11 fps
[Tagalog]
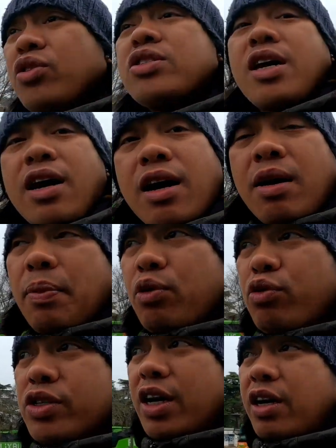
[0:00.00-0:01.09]
Doon sa
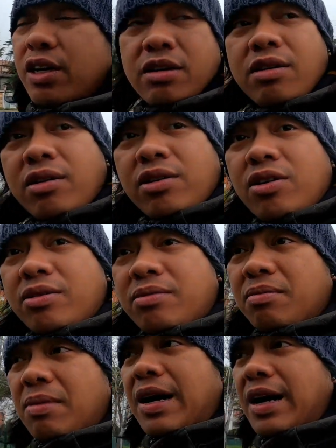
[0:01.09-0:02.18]
Perugia,
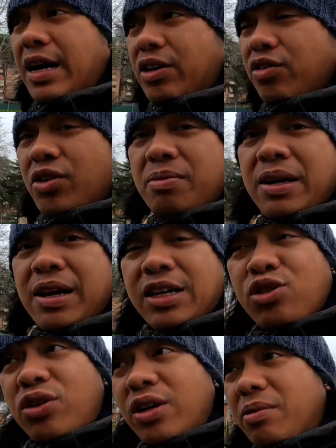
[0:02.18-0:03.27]
yon ma doon,
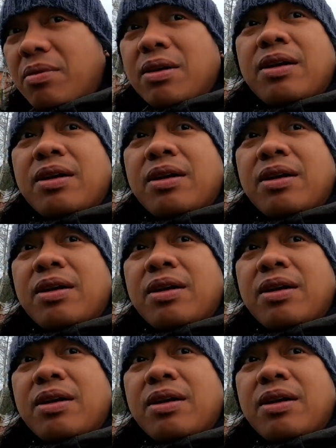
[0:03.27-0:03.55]
malakas doon ng